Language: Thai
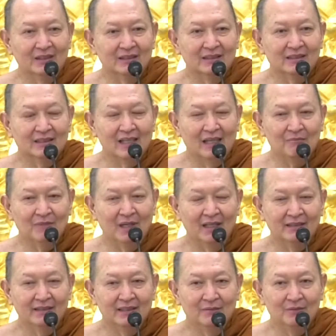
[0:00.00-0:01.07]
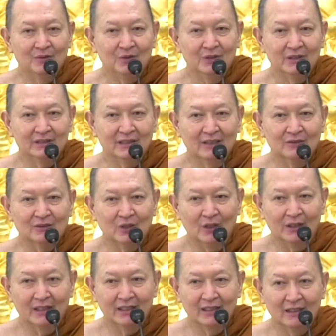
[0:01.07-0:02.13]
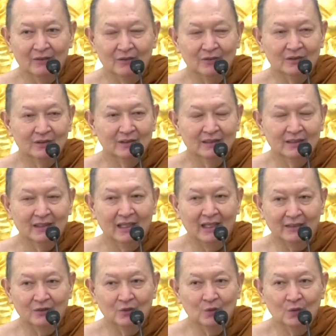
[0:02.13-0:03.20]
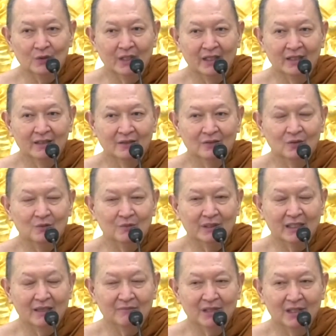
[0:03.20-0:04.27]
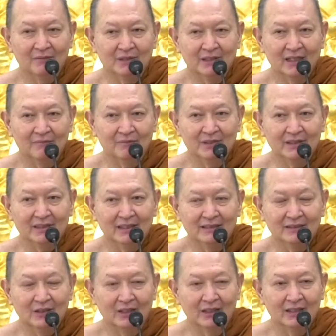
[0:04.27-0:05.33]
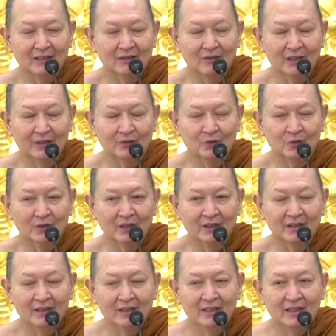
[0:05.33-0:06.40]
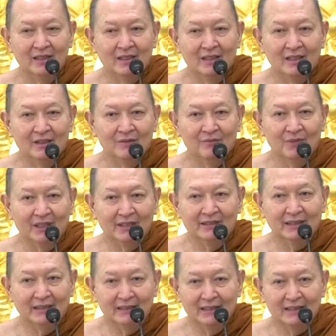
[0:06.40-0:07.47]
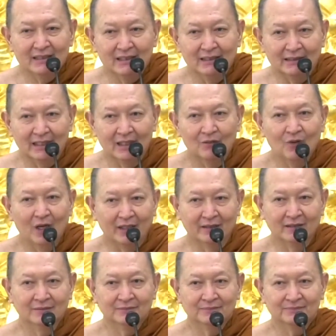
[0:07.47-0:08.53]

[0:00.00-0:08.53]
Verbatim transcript: งั้นธรรมะที่พระพุทธเจ้าสอนให้เราหัดรู้นะรูปธรรมนามธรรมที่ท่านสอนให้เราหัดรู้นะเป็นสิ่งที่เกิดทั้งวัน